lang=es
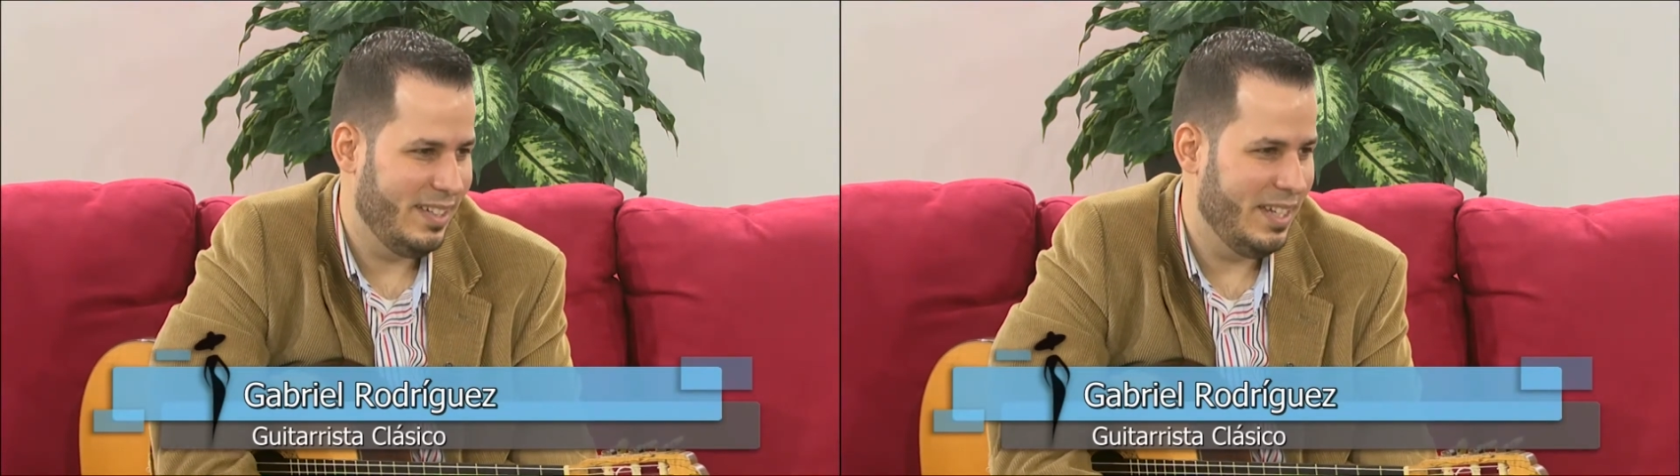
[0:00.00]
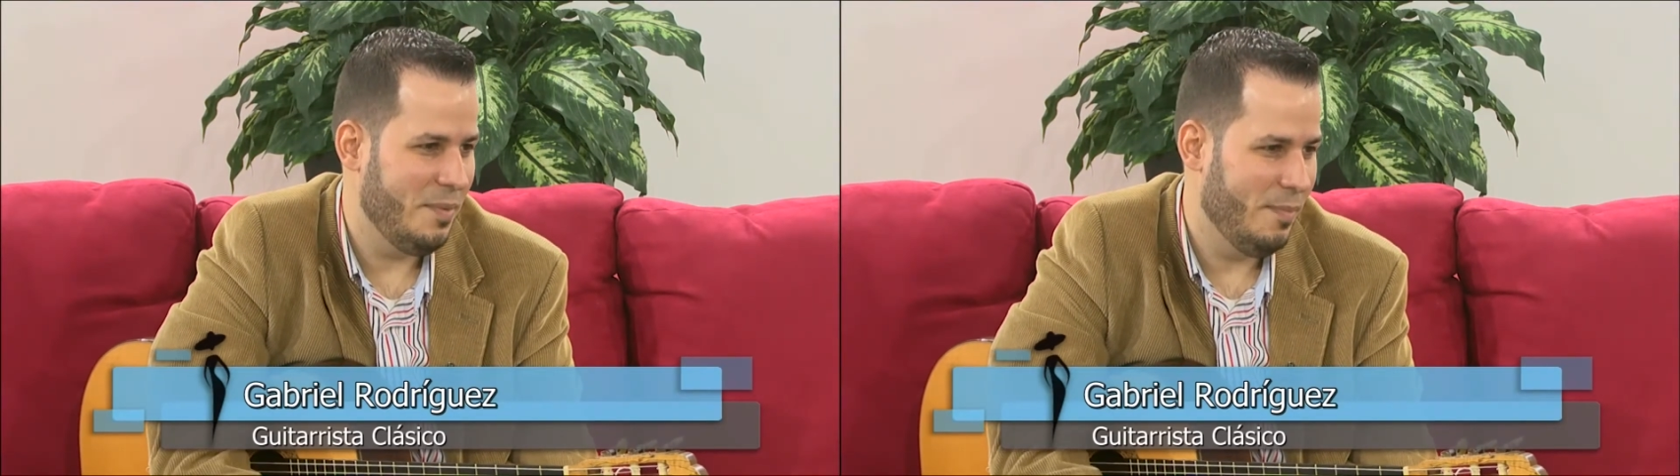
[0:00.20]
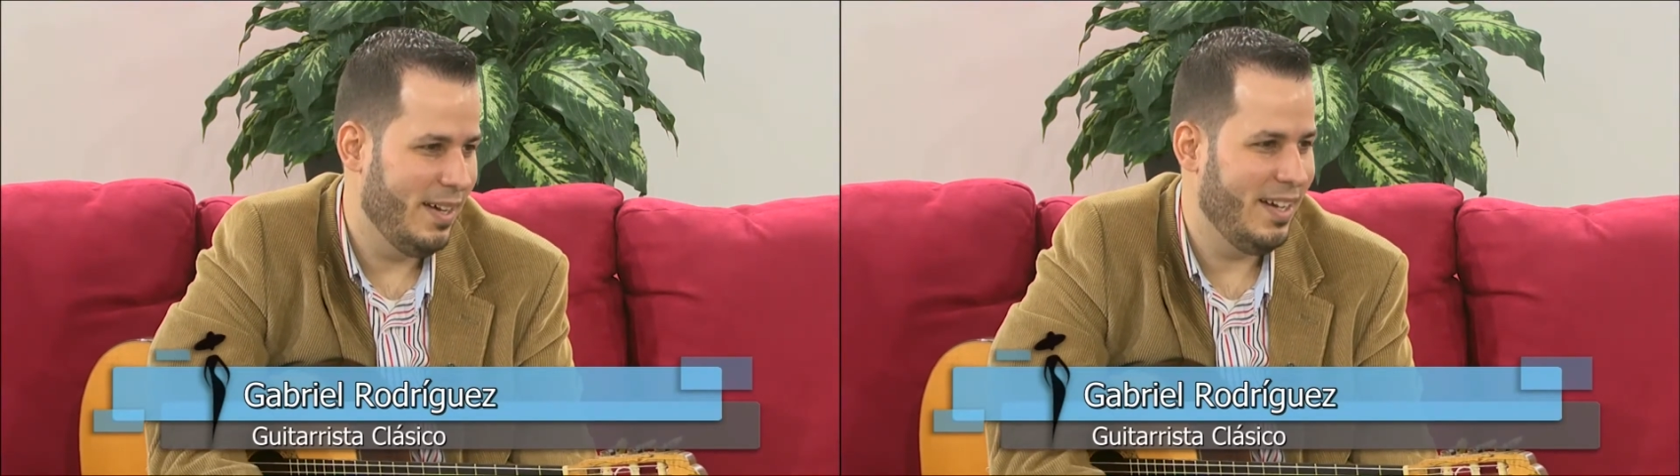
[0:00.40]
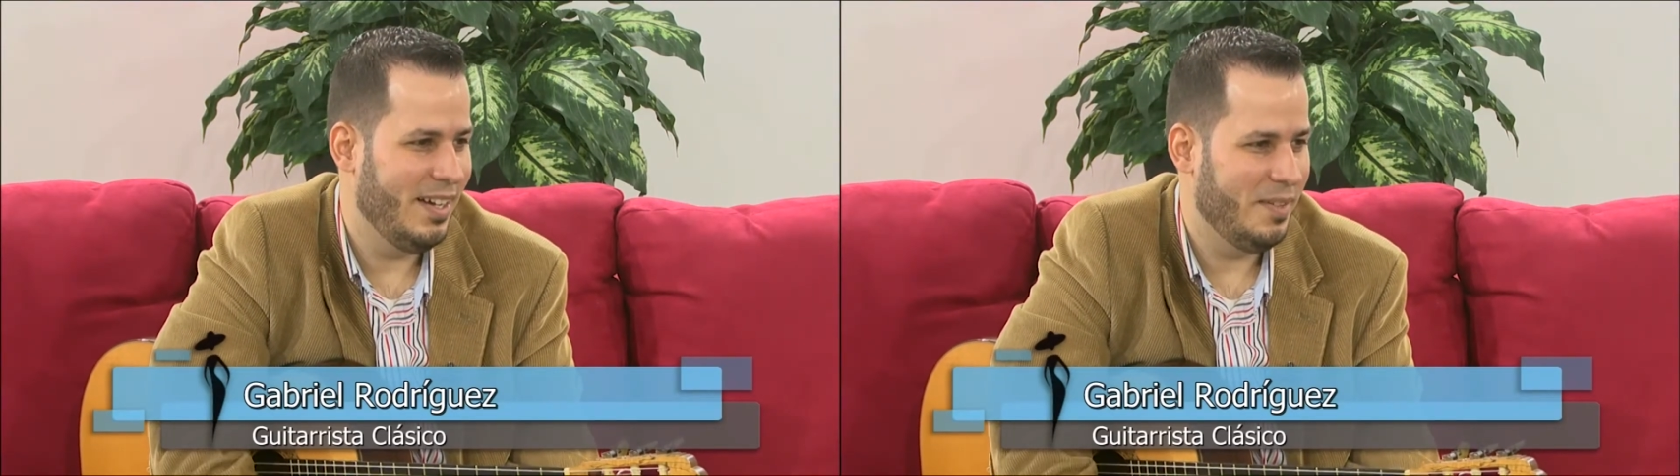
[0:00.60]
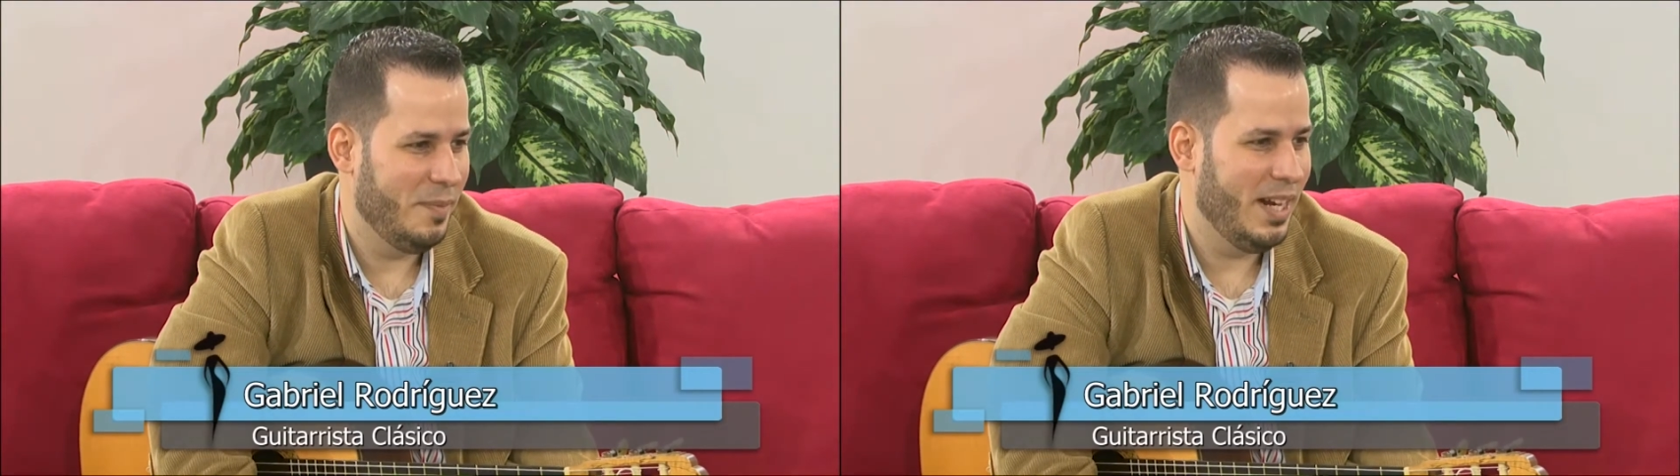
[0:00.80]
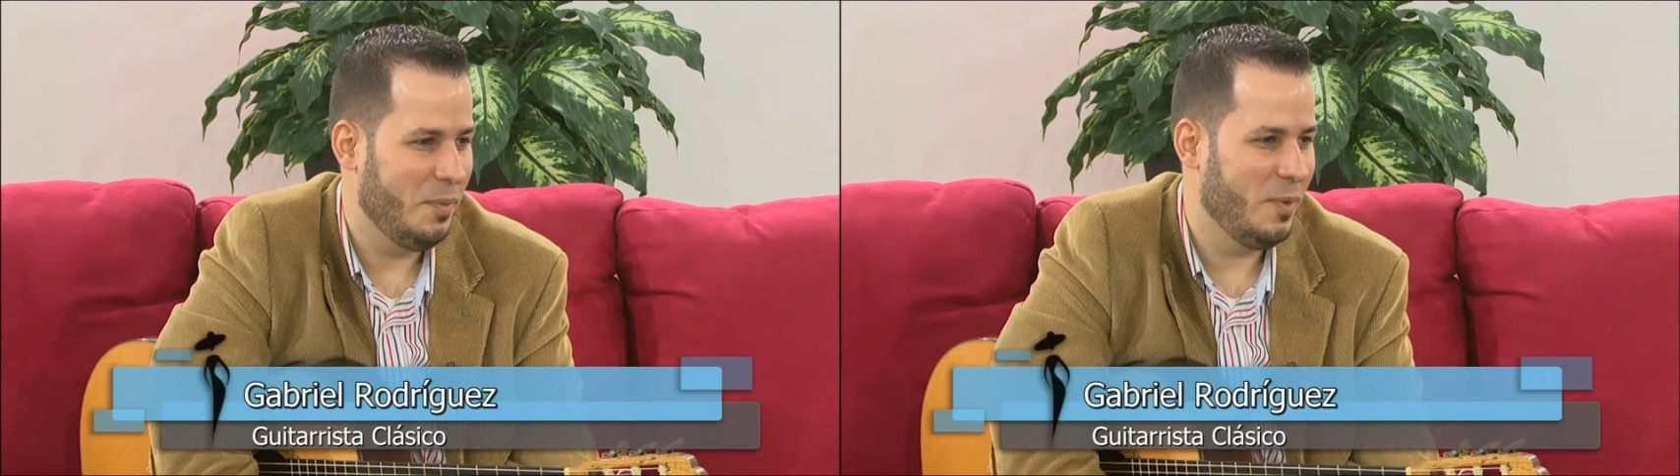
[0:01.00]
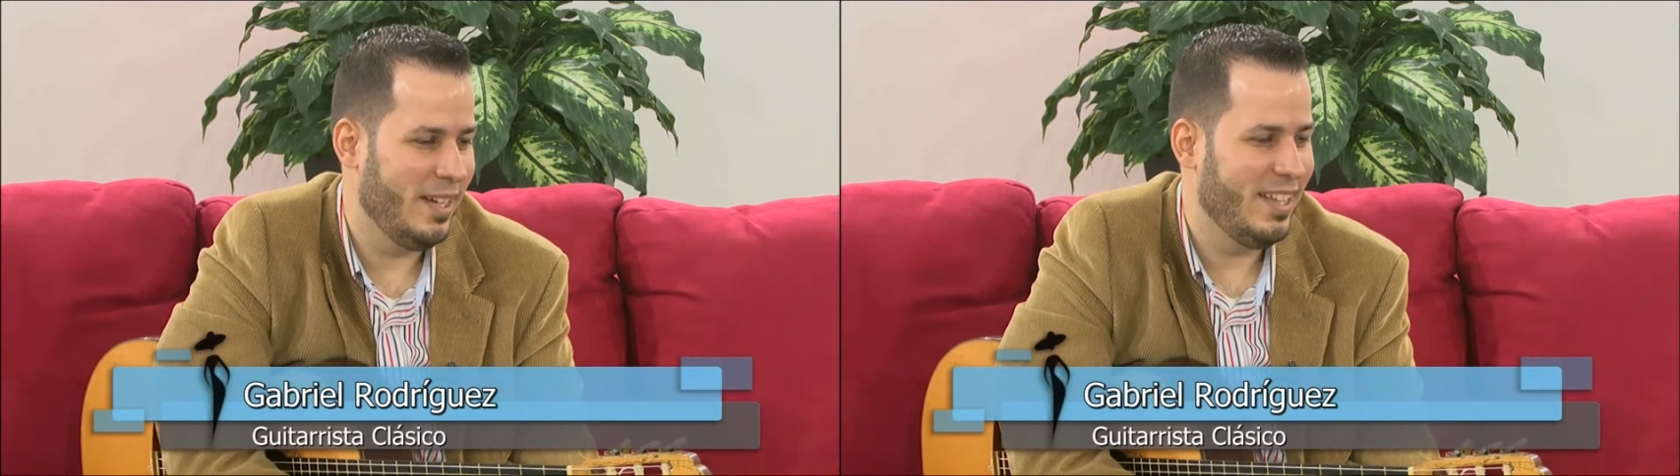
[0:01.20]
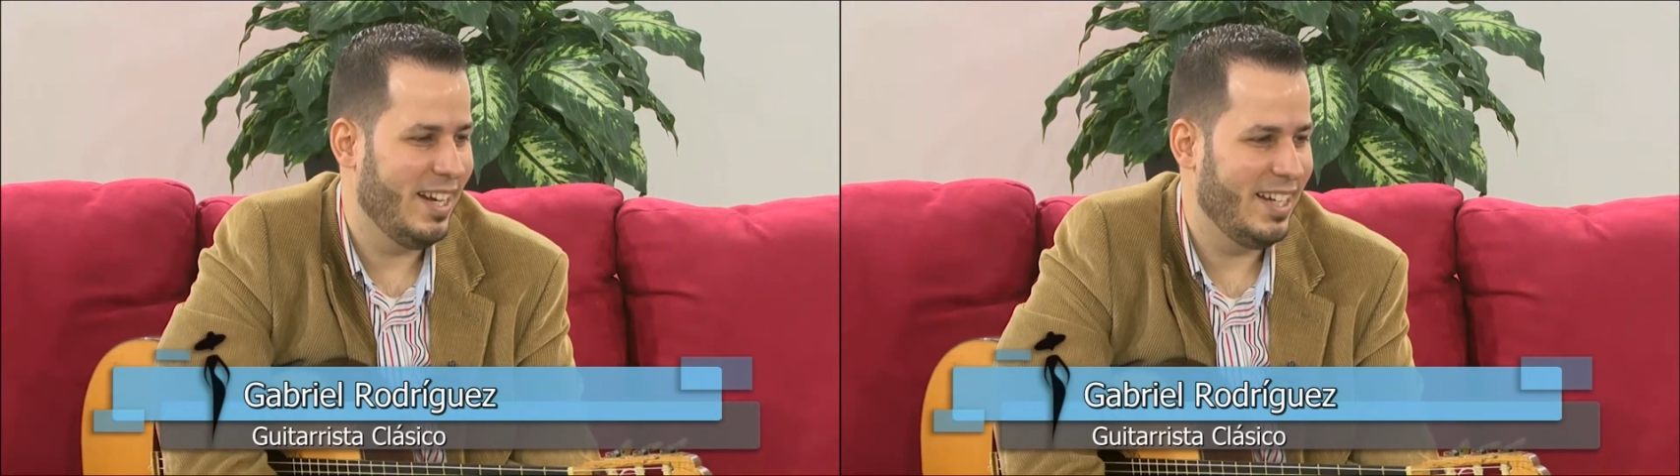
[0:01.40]
quien más me
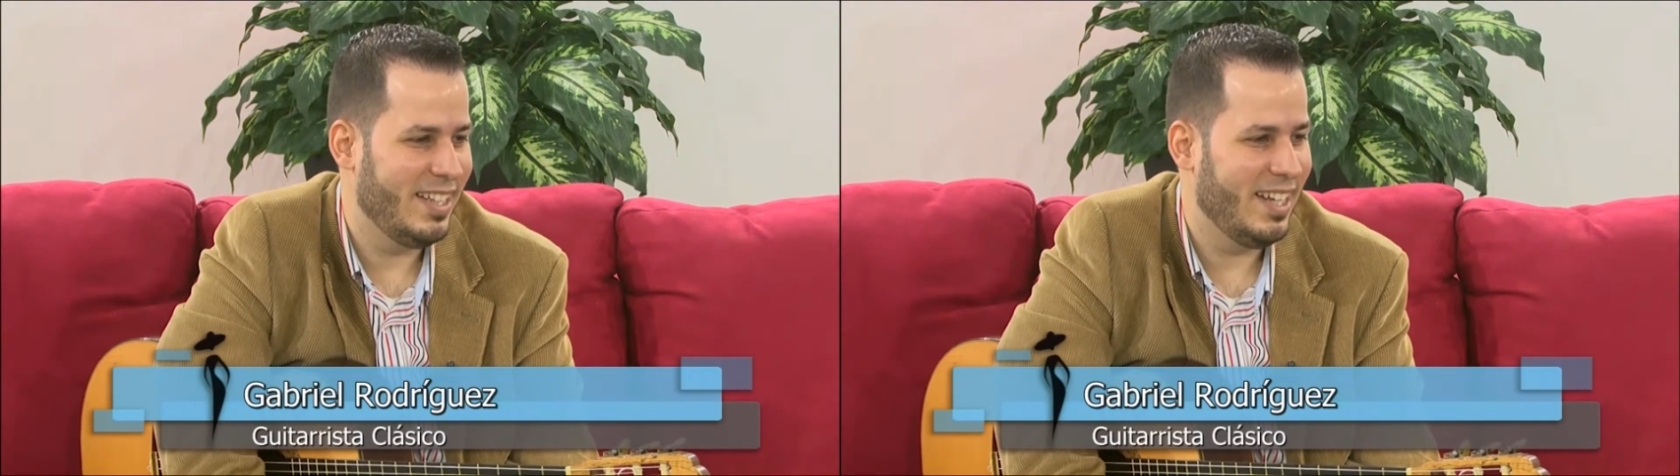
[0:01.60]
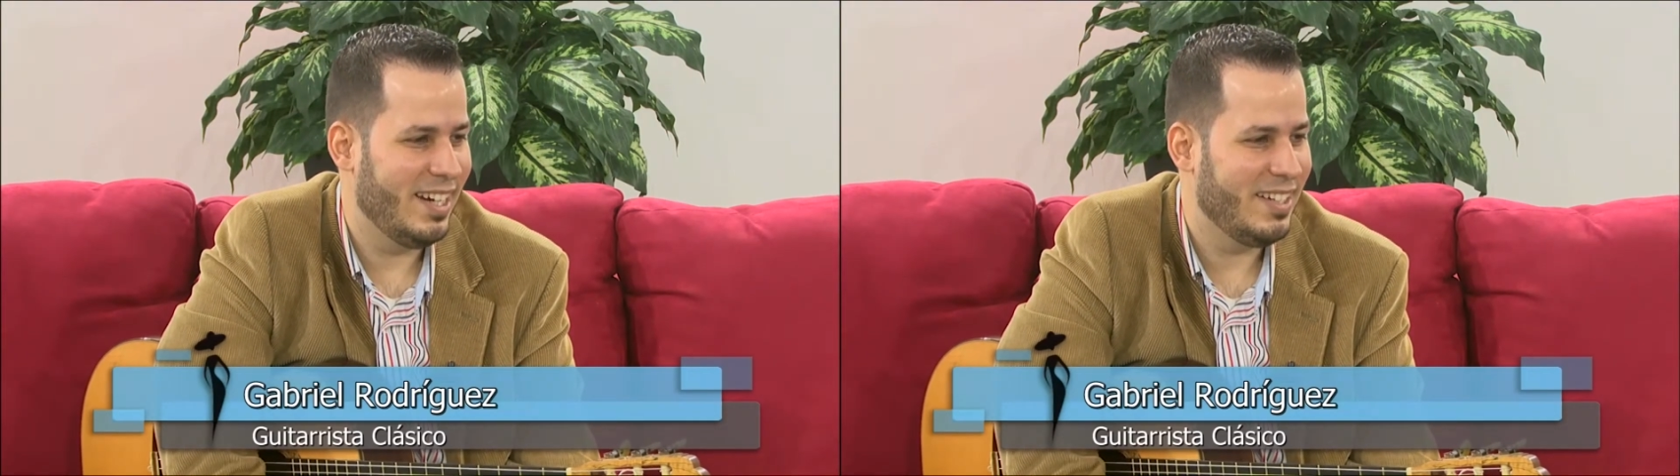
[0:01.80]
enamoré de la guitarra.